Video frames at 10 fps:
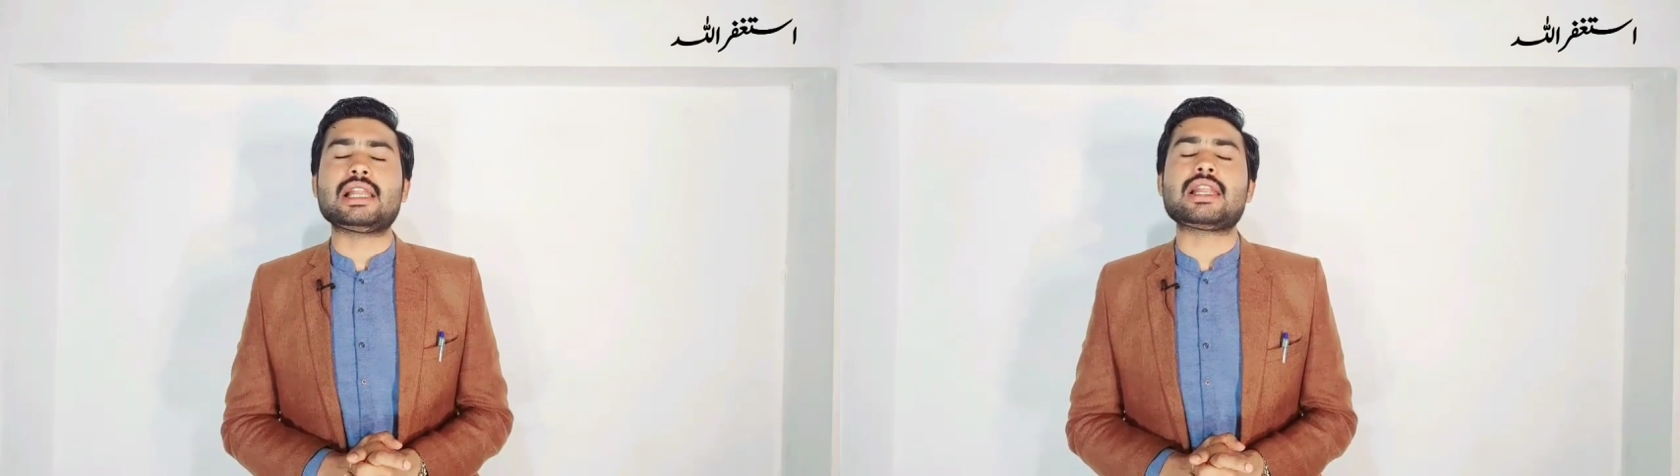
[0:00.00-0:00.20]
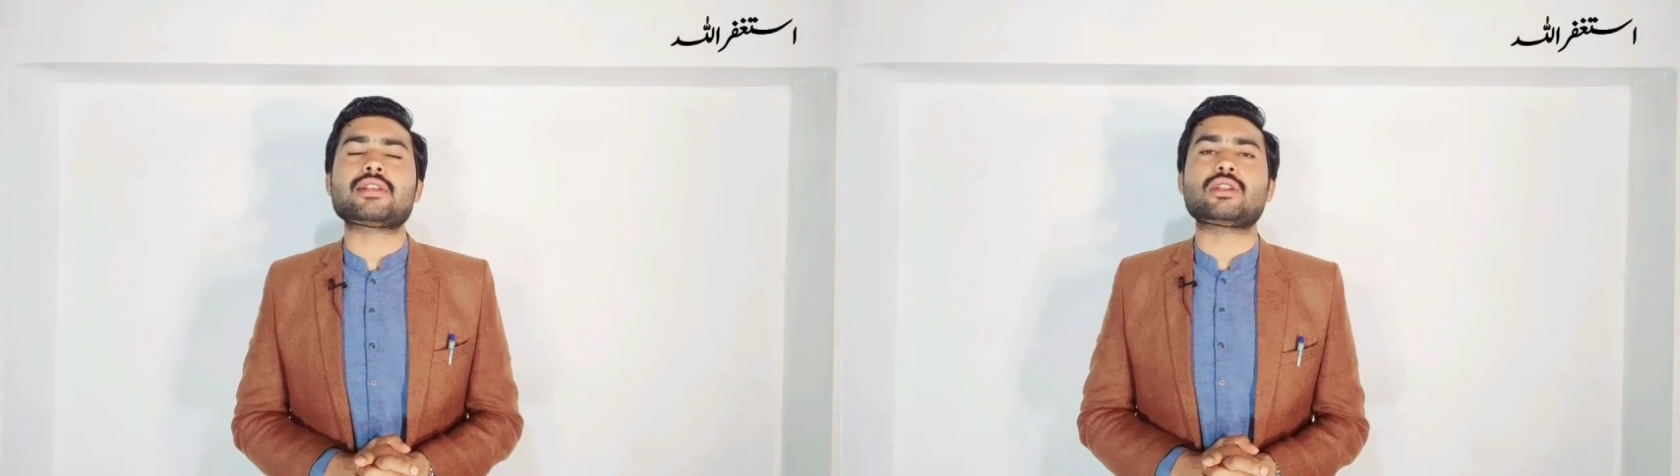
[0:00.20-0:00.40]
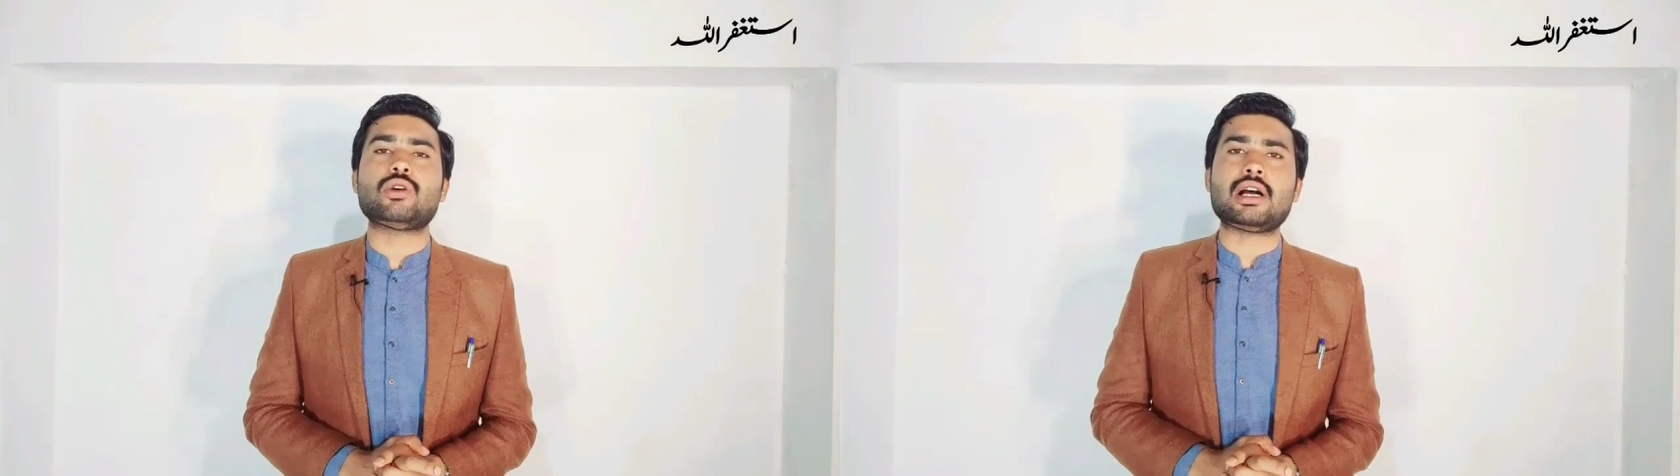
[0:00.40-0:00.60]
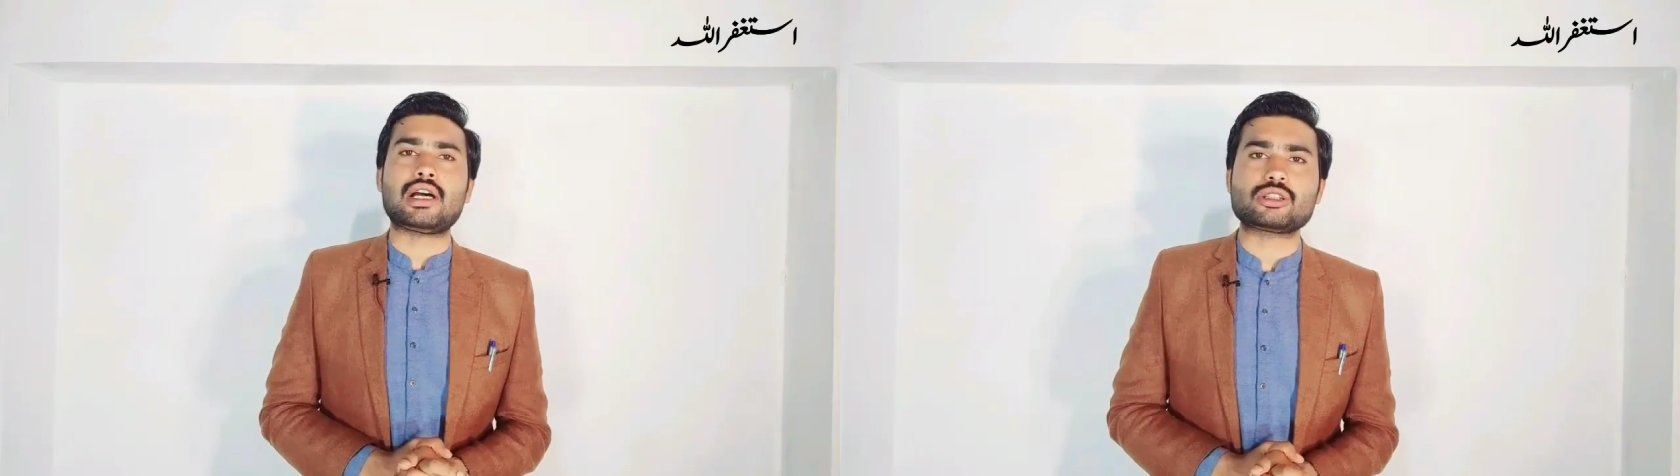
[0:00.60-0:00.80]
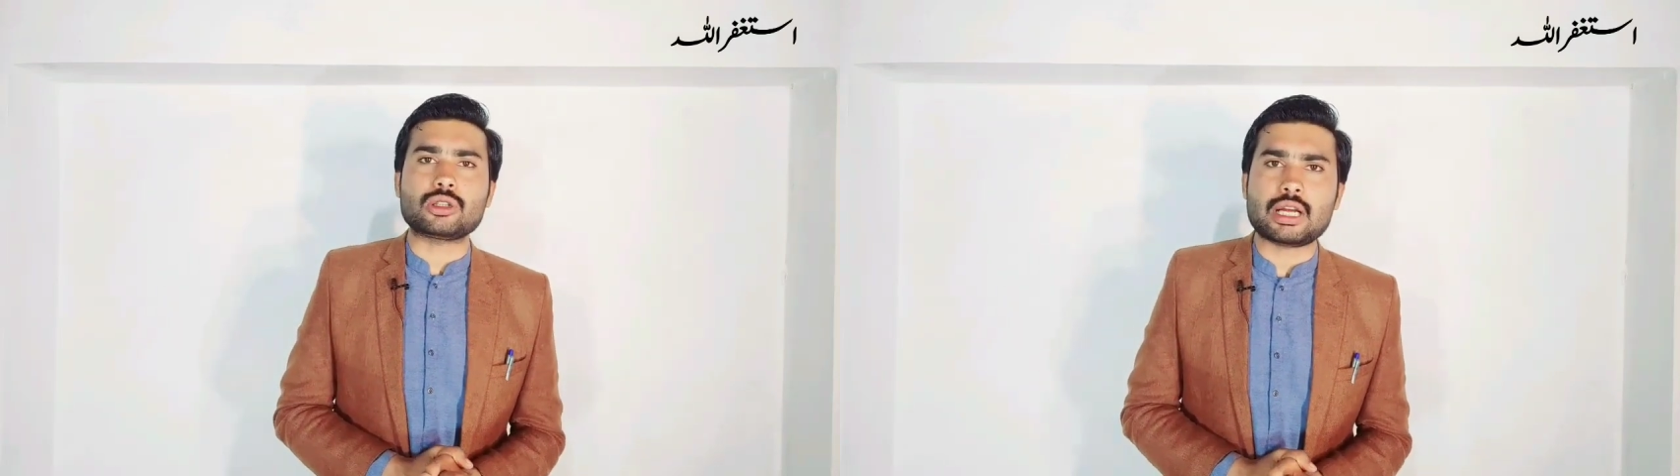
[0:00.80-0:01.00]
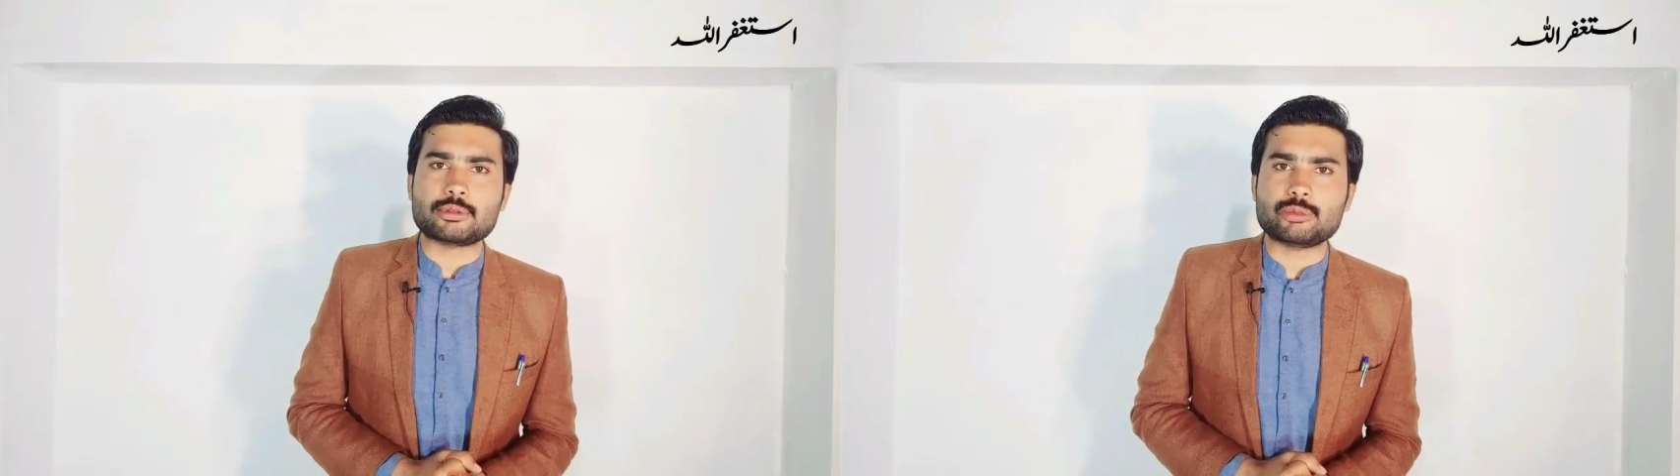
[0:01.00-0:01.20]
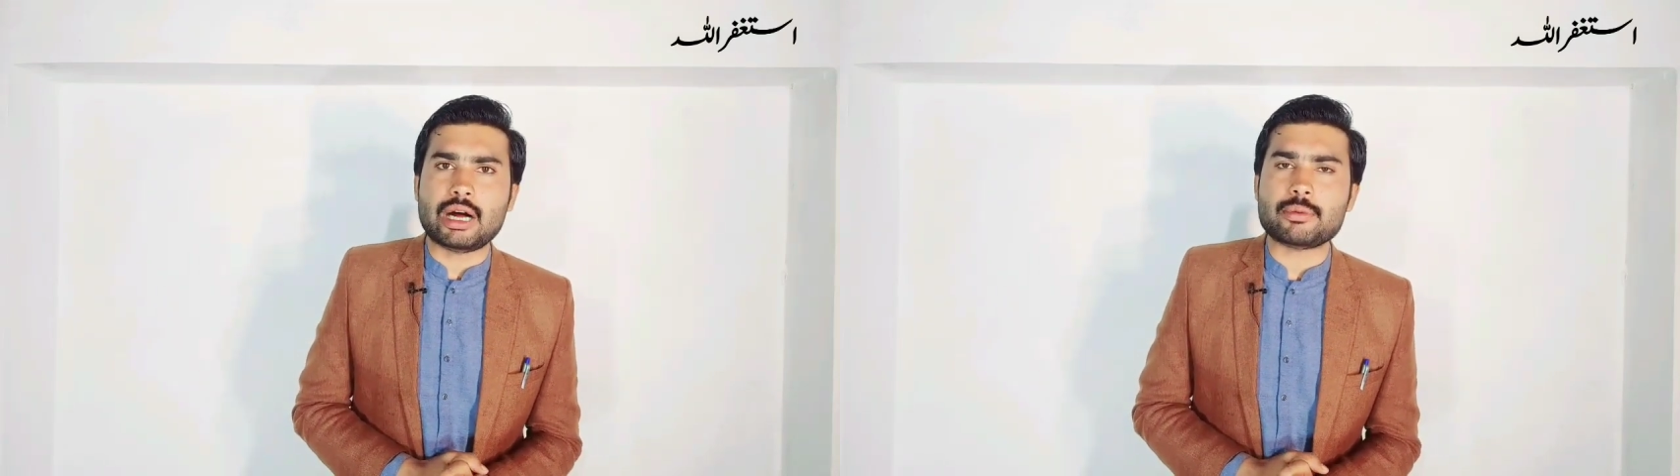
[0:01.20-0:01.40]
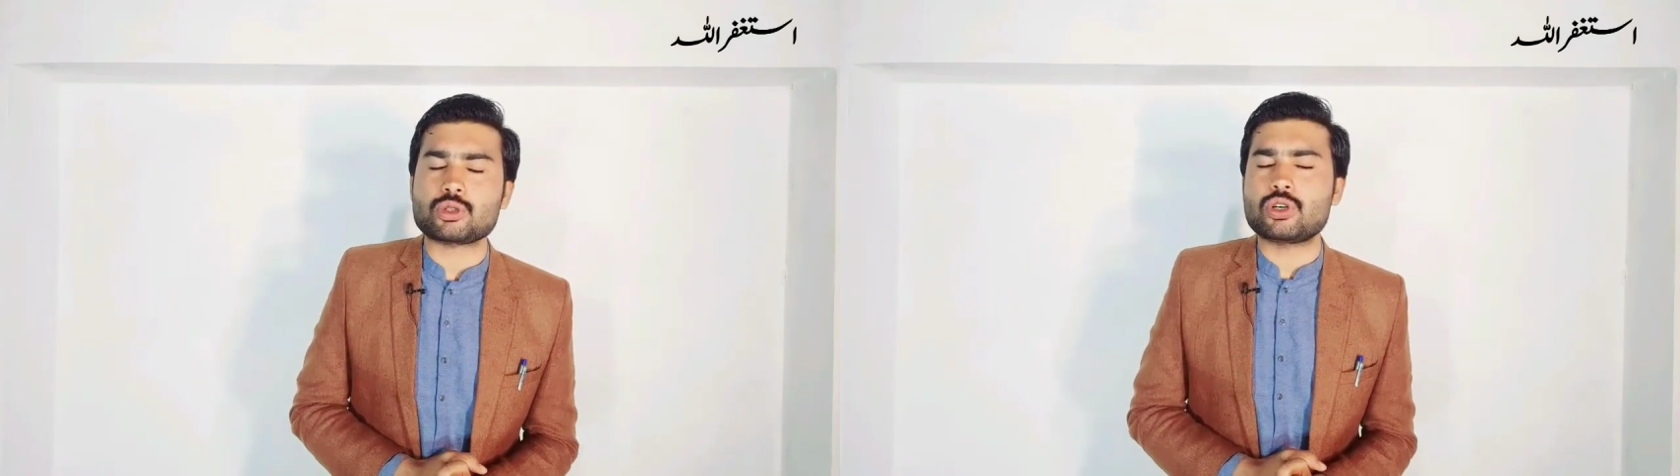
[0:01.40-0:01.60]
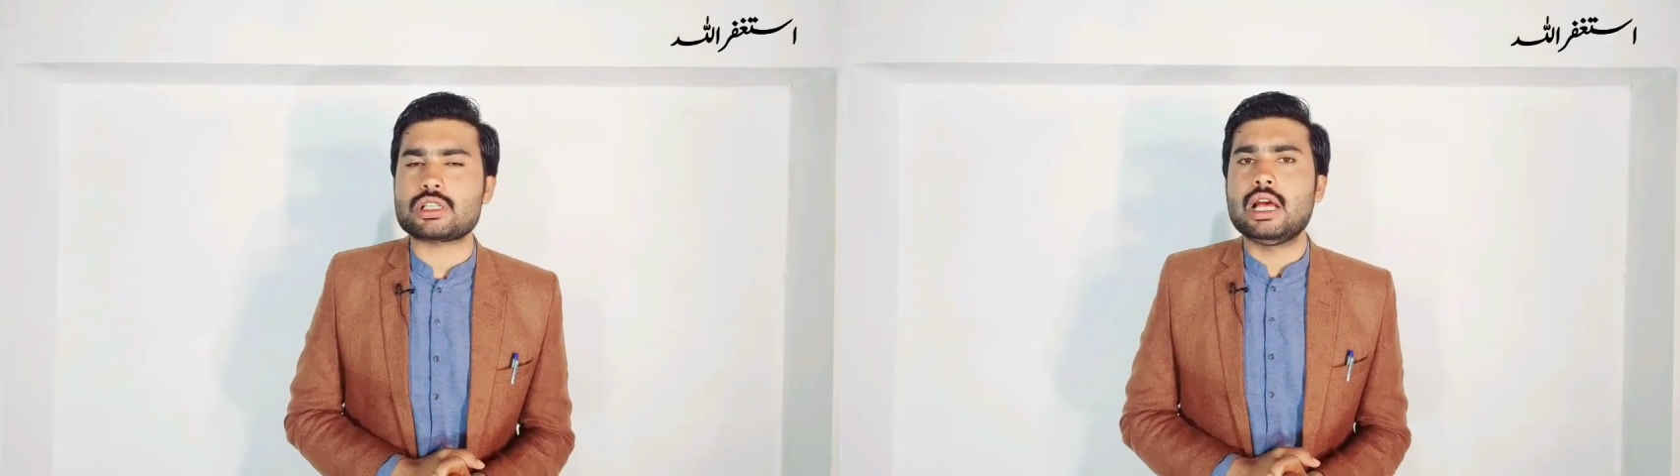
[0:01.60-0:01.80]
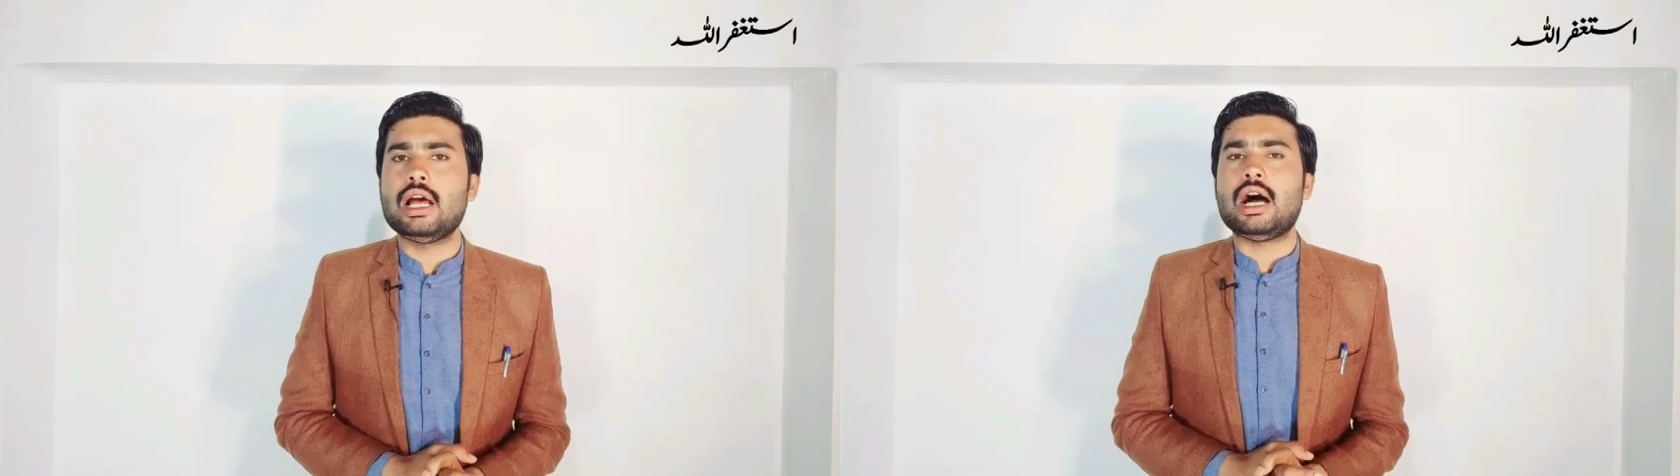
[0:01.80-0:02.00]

अल्लाह से दुआ करता हूँ कि आप तमाम स्टूडेंट्स